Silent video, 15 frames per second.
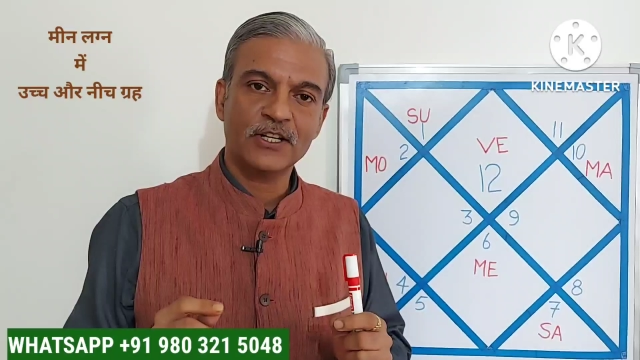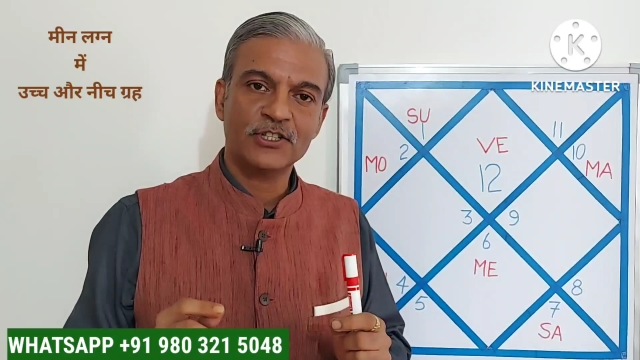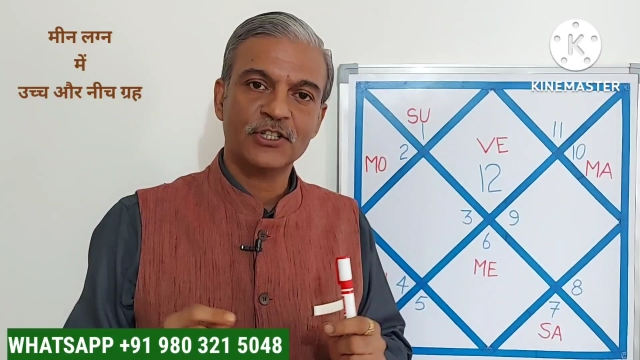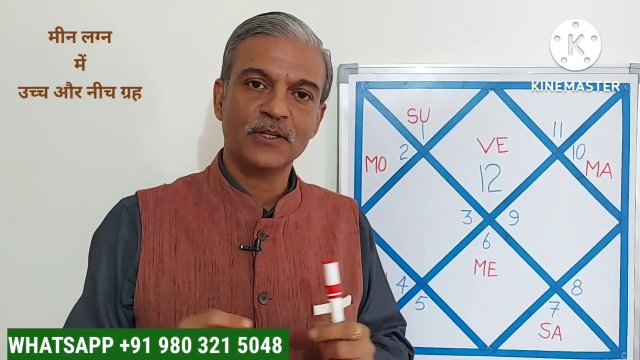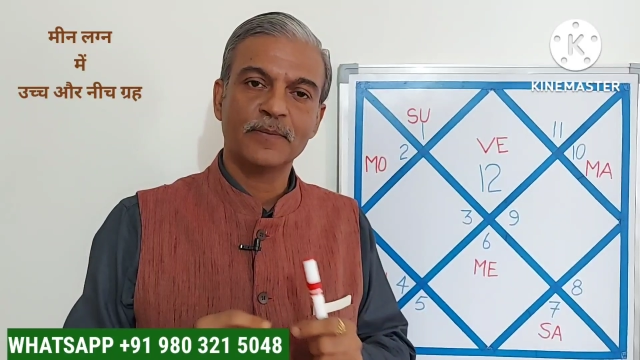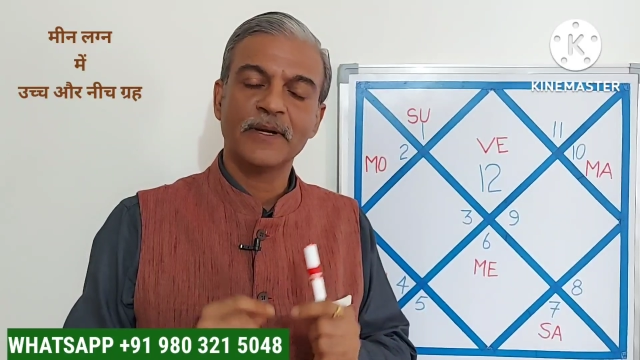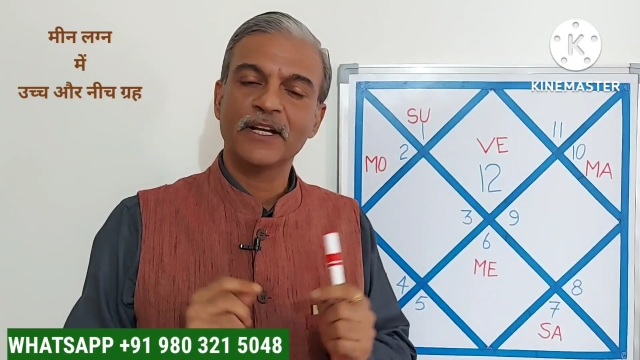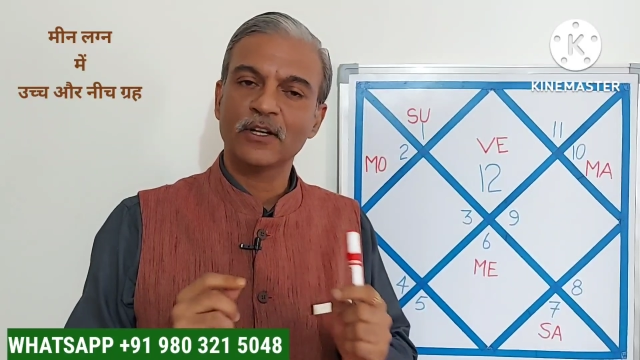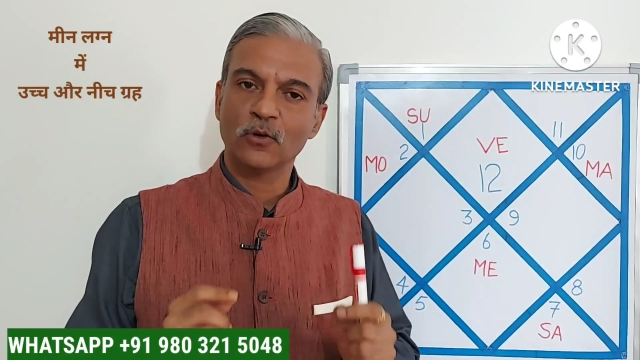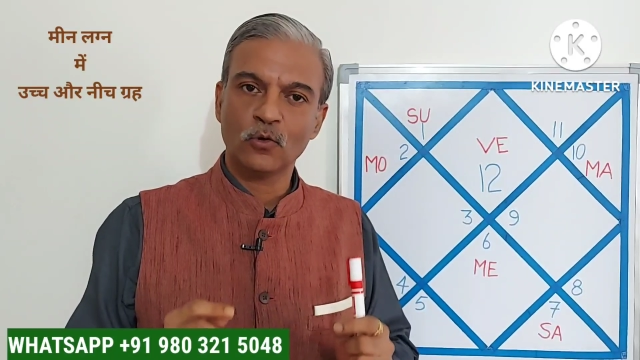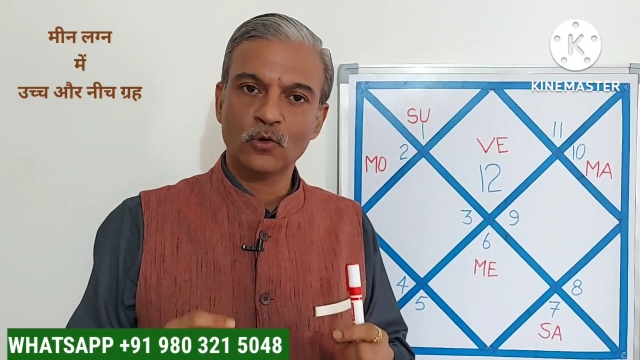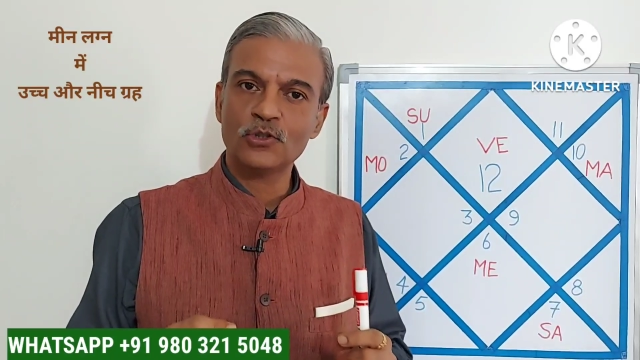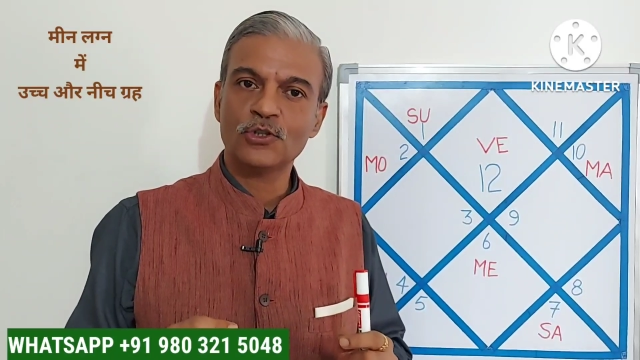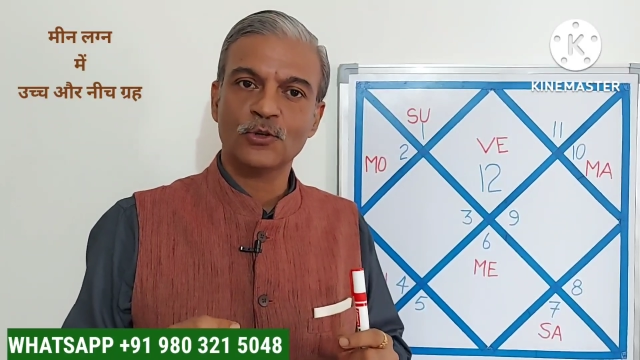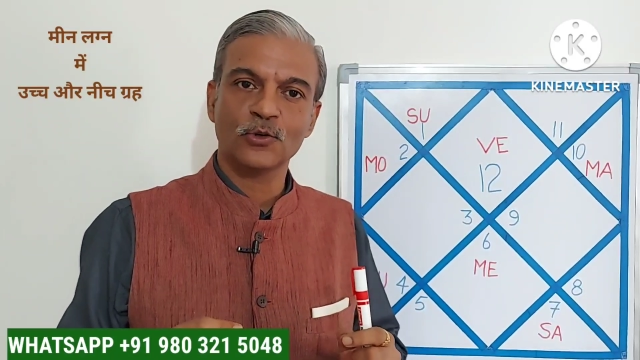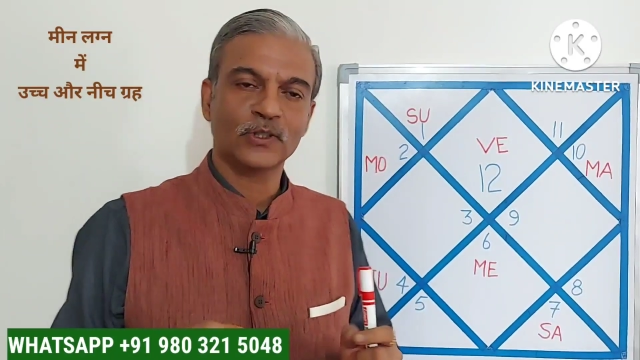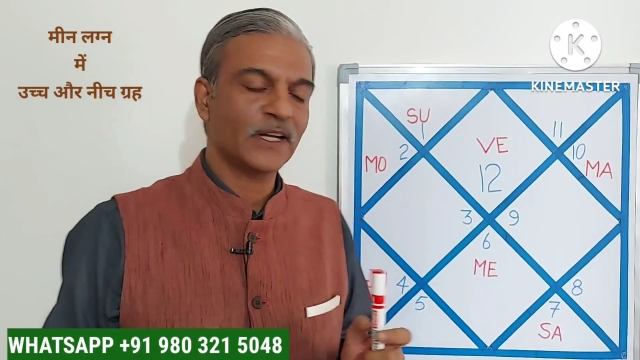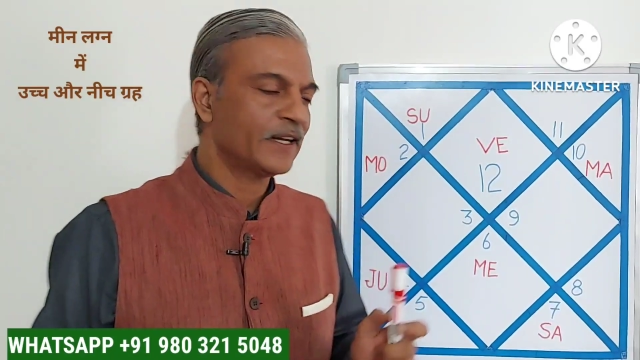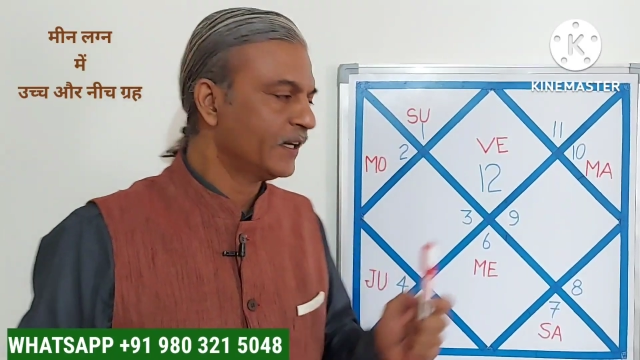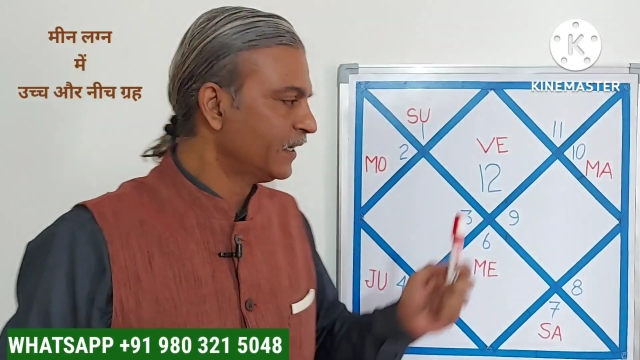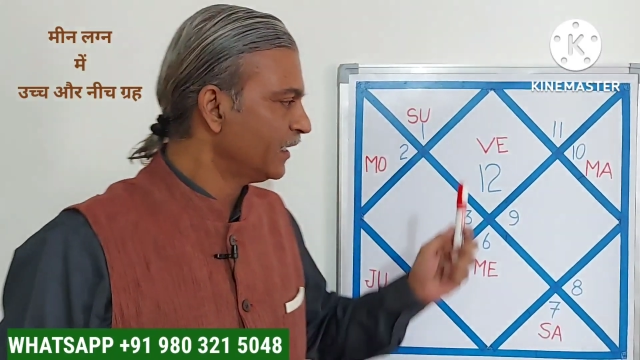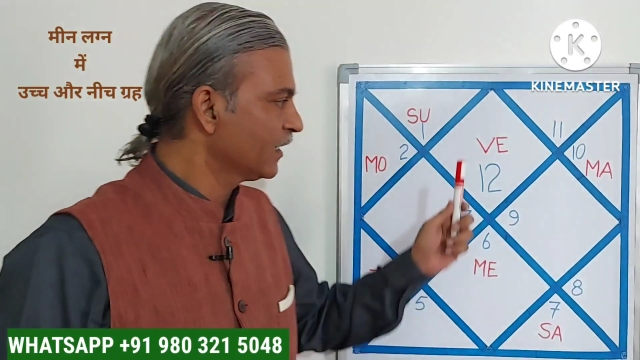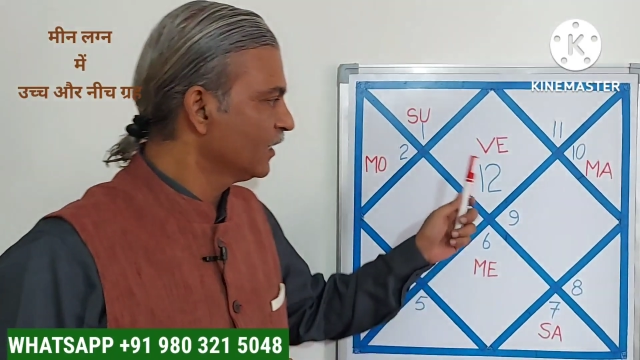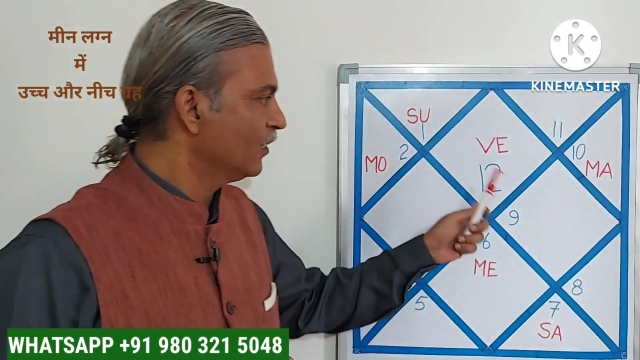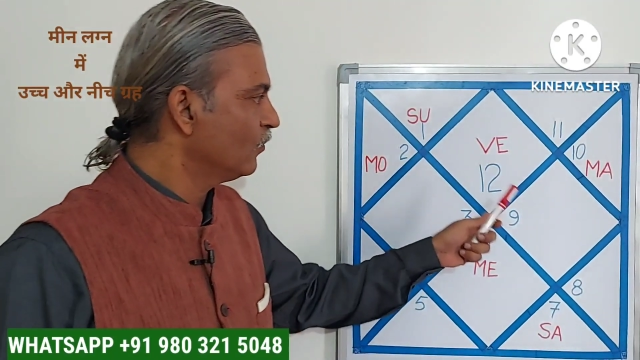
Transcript: राशि में उच्च होता है